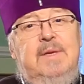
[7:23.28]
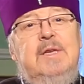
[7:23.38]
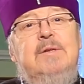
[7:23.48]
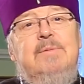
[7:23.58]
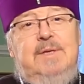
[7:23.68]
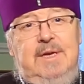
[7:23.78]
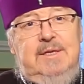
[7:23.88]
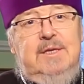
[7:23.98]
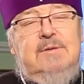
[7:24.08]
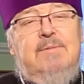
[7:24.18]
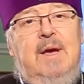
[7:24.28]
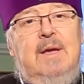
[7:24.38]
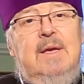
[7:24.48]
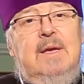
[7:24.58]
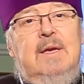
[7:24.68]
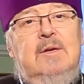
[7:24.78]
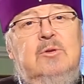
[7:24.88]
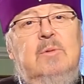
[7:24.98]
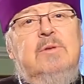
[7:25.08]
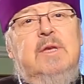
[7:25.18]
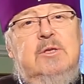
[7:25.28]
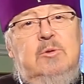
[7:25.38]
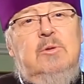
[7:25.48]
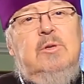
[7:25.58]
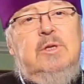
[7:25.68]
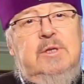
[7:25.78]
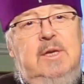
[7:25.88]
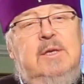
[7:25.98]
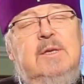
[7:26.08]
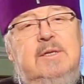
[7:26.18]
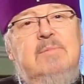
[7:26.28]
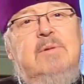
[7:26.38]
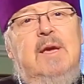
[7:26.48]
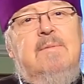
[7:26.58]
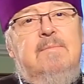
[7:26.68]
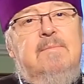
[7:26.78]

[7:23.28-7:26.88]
и свидетельство, что мы достойны жить на этой земле.